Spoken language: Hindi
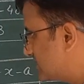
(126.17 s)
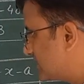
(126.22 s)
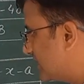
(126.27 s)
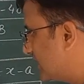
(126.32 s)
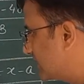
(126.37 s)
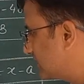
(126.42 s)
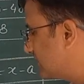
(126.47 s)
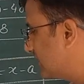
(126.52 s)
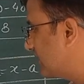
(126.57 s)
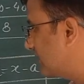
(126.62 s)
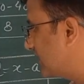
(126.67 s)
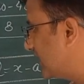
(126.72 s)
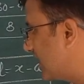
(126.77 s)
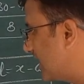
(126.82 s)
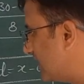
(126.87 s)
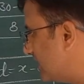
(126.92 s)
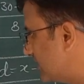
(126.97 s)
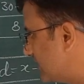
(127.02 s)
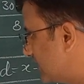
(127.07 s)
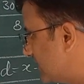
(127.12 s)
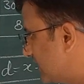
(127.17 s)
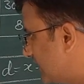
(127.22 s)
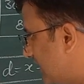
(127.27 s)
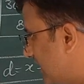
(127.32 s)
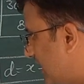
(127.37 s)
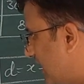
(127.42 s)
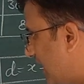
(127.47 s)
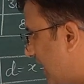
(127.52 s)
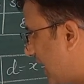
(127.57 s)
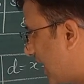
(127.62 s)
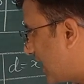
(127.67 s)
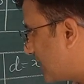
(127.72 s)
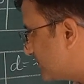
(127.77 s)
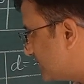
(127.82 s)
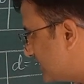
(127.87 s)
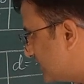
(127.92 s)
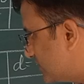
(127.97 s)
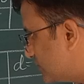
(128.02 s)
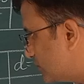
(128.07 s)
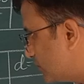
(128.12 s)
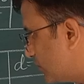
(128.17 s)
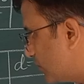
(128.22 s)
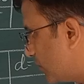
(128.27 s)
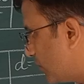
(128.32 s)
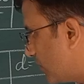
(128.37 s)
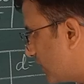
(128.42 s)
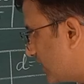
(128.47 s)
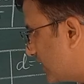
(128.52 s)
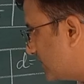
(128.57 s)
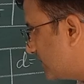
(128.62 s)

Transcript: इसका एक तरीका है आप ये जो लोअर